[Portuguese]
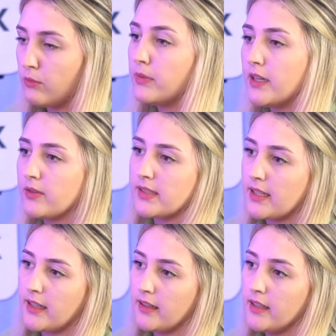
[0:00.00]
humano,
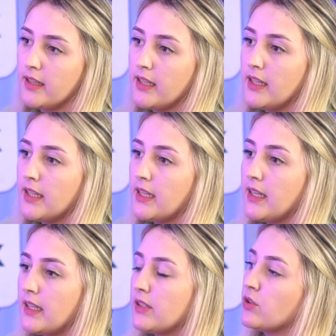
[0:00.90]
assim.
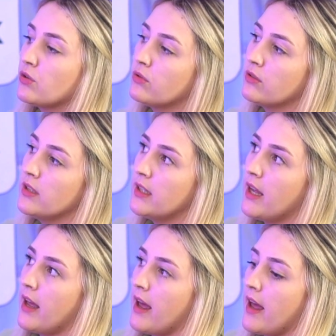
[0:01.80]
E isso
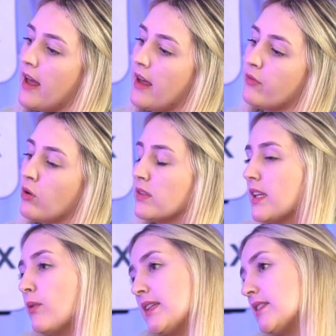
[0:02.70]
é, foi
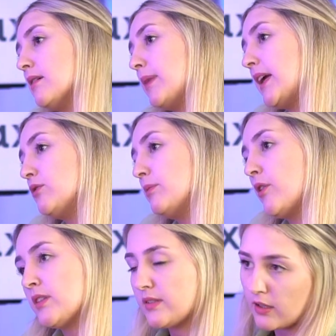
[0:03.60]
consequência também do meu
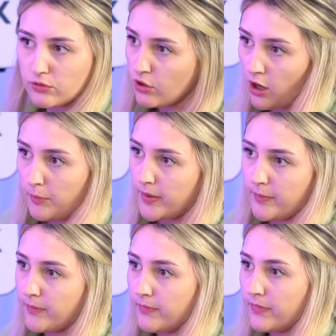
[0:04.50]
resultado no drop.
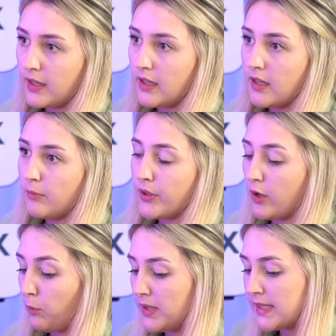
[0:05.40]
Uhum. Porque
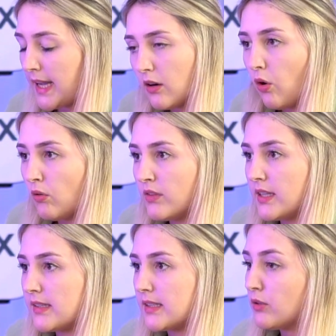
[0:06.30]
eu pisei em
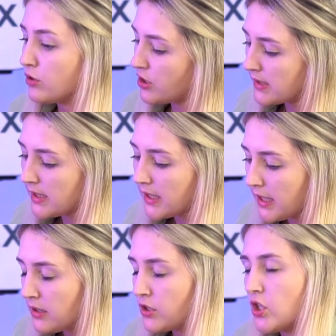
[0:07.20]
Londres e no dia
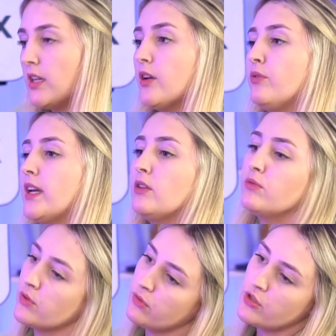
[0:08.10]
seguinte eu vi
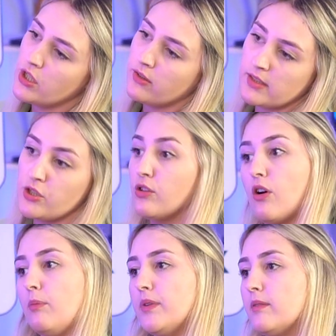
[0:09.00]
anúncio de coisa de
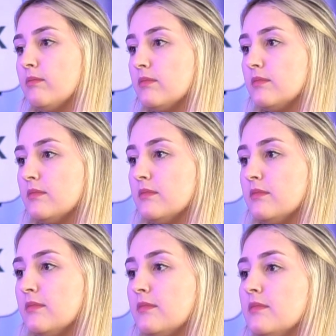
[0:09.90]
drop.
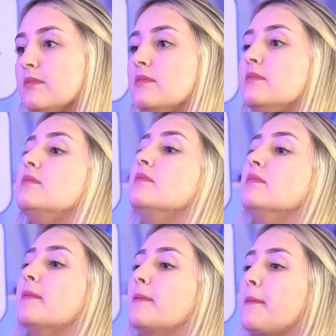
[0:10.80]
Foi no dia
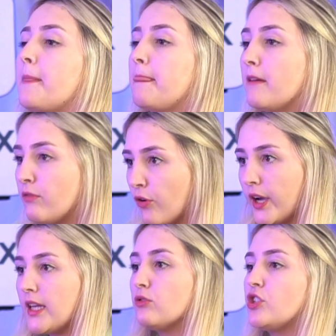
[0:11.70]
seguinte?
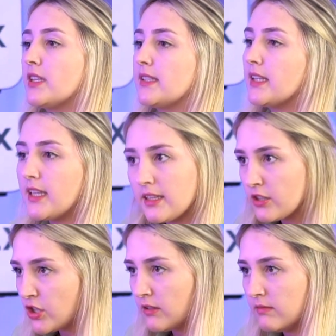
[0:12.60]
Foi, no dia
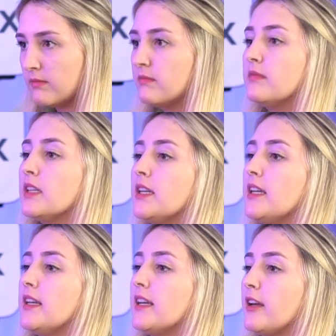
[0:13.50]
seguinte.
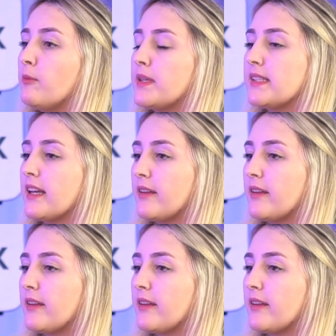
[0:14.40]
Acho é pensei...